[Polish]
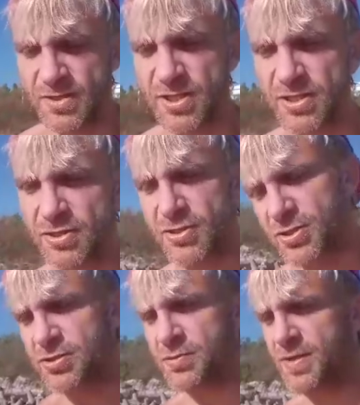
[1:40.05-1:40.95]
Jeżeli
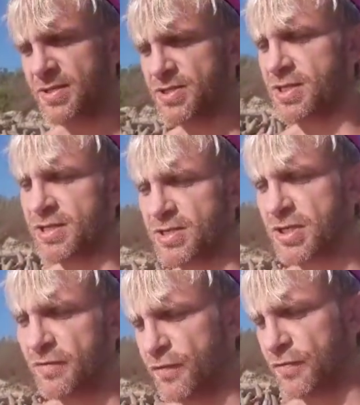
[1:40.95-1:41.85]
to zrozumiecie,
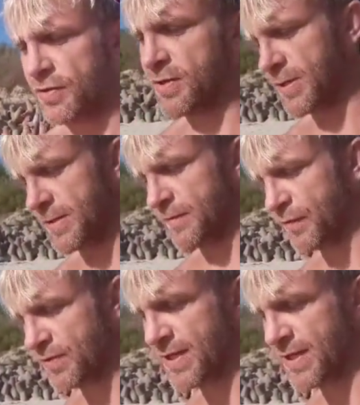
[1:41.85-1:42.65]
jeżeli e,